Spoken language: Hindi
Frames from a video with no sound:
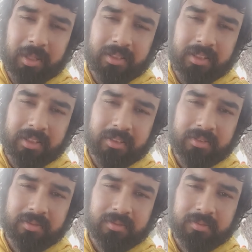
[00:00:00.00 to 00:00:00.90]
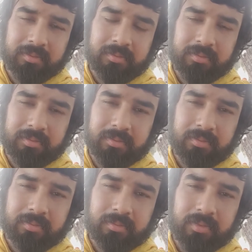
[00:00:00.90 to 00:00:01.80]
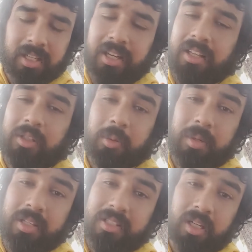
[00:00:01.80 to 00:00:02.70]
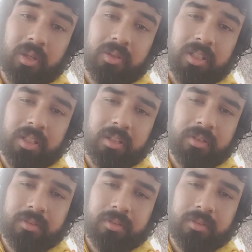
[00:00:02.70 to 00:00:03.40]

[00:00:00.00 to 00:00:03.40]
बातें हैं कहने की तो बड़ी इच्छा होती है